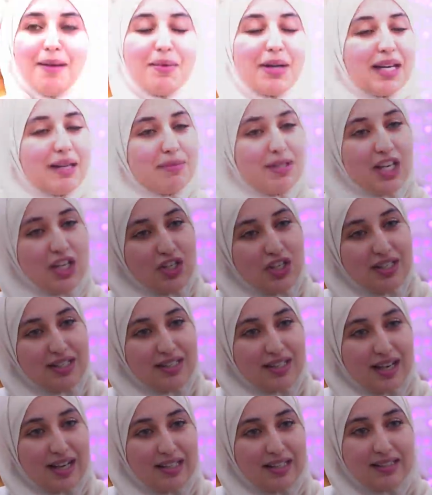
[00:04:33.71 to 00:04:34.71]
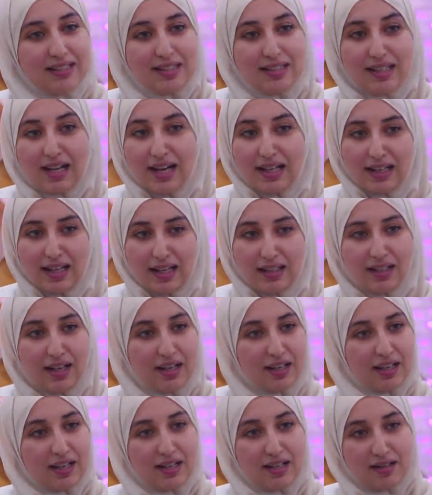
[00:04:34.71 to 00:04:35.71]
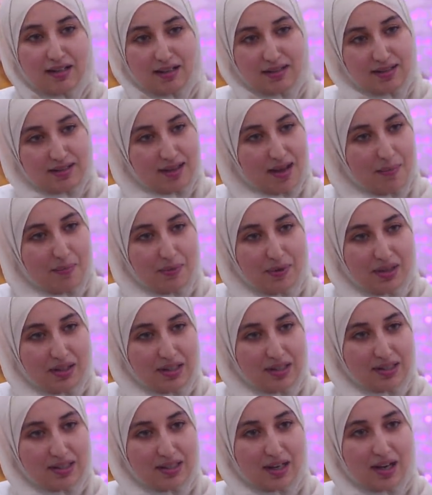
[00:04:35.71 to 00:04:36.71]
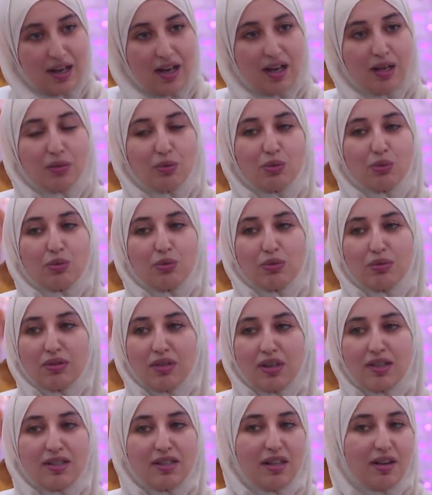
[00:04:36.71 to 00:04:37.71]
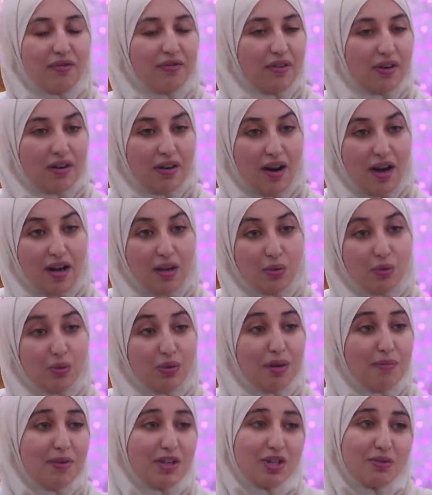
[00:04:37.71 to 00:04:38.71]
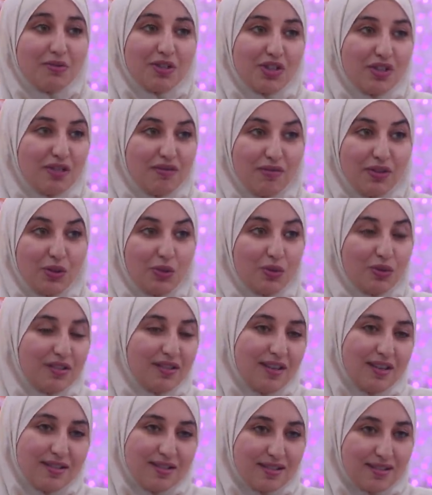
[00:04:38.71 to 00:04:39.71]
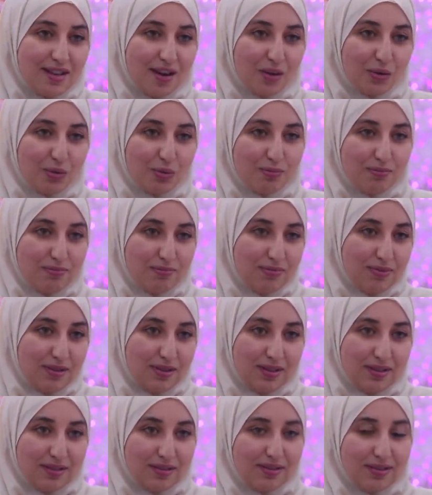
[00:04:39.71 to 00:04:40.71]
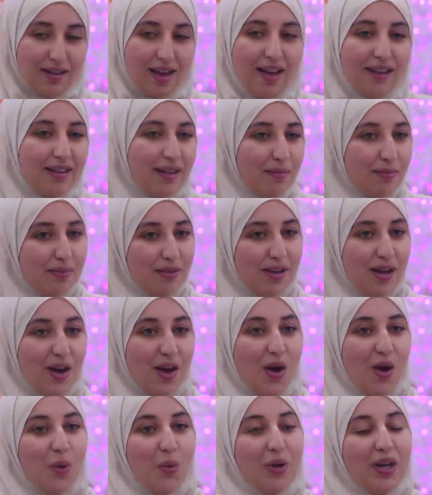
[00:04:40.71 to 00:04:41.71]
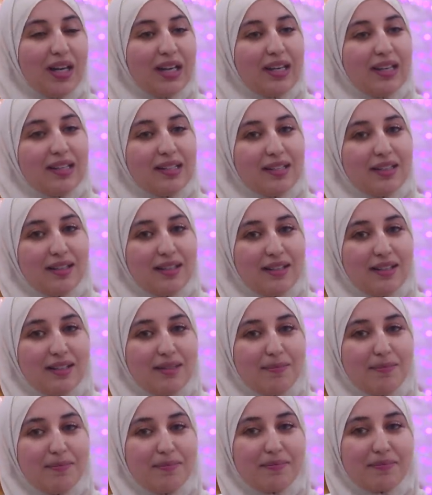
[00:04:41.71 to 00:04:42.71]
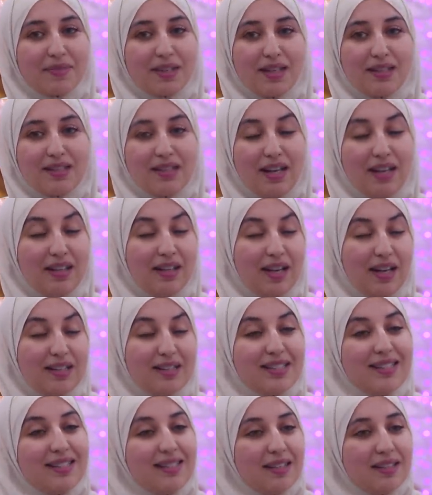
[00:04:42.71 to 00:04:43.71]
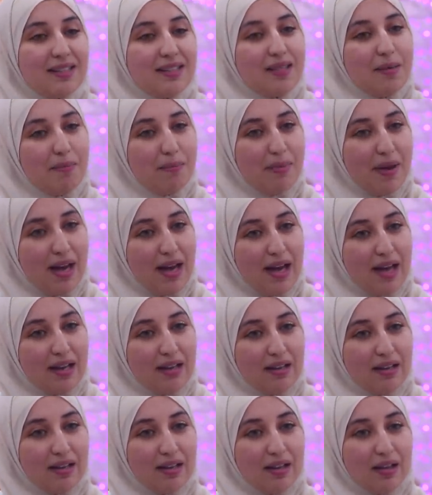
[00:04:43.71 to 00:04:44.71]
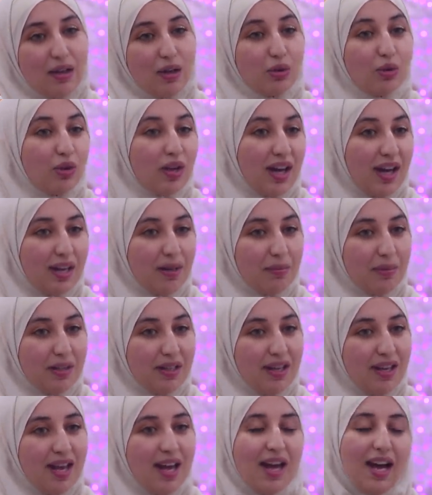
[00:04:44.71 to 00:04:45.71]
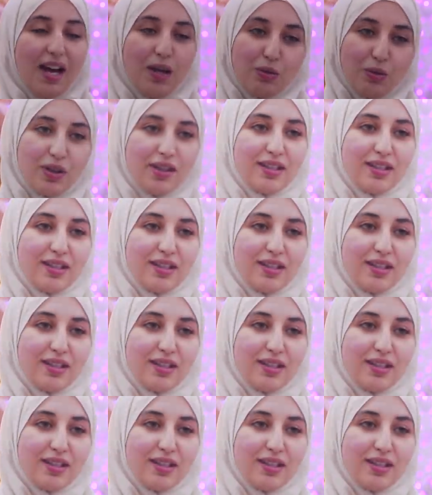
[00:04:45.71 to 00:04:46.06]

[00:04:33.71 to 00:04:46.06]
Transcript: ما كنمسحش الانتقادات انتقاد عادي انا كنتقبل الانتقاد والاختلاف في الراي ولا ما عجبتكش الفيديو تقدر تنتقده ادب ولكن تعليقات السبان الهضور خايبين هادو